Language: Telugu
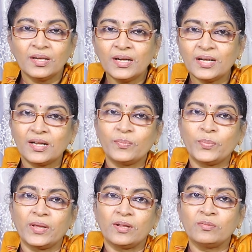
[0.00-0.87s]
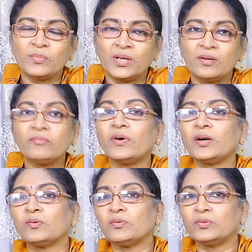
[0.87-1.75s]
ఇంటి పేరు మీరు
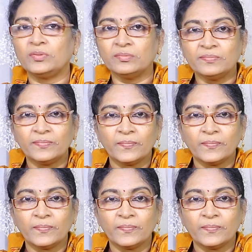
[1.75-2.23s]
వాడుకోవద్దు